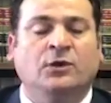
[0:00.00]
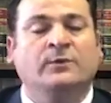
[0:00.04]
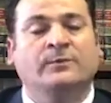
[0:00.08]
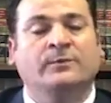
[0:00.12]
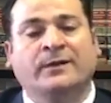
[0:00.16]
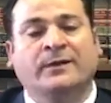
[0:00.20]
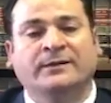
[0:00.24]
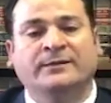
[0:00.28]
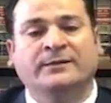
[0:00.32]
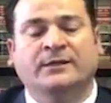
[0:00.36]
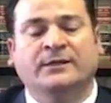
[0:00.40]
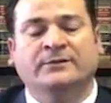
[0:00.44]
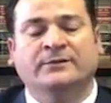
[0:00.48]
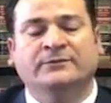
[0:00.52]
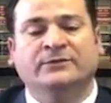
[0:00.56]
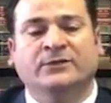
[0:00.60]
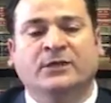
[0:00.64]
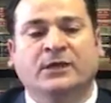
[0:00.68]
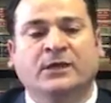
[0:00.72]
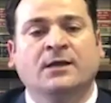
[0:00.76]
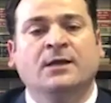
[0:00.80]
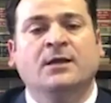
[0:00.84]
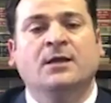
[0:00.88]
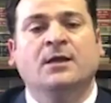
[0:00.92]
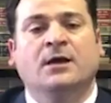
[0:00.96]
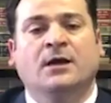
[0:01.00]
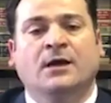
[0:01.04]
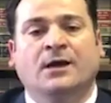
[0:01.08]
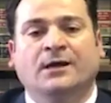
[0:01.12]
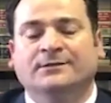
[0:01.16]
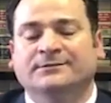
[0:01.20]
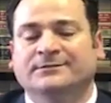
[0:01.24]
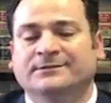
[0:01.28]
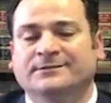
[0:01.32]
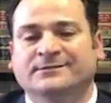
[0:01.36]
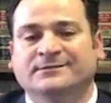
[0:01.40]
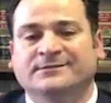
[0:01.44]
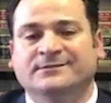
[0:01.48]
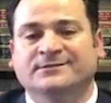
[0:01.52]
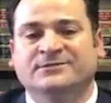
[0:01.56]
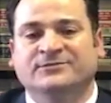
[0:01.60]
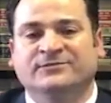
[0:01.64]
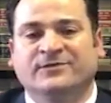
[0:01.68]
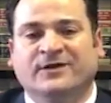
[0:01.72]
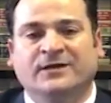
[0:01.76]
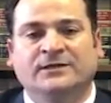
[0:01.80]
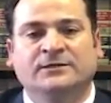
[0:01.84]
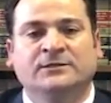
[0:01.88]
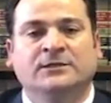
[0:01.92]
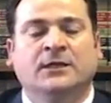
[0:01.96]
Ama aynı anda haklarınız
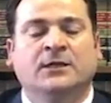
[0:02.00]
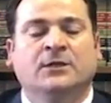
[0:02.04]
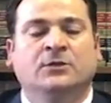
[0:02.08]
var.